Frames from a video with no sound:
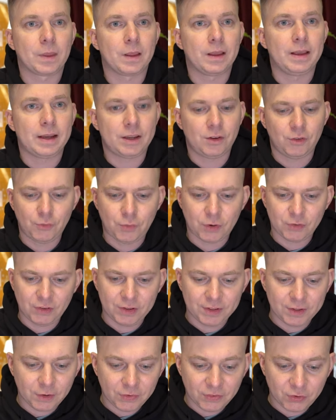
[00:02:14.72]
jakieś
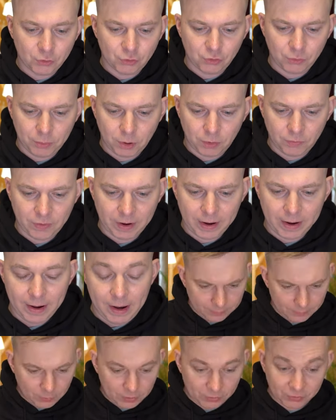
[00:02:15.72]
właśnie sosy grzybowe.
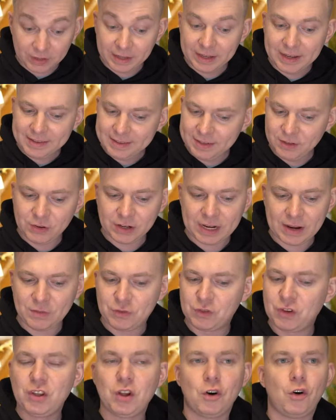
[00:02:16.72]
Właśnie, jestem ciekaw,
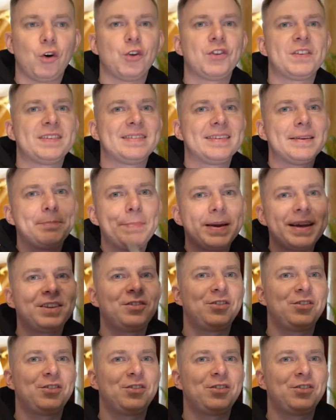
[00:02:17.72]
czy to oscypek,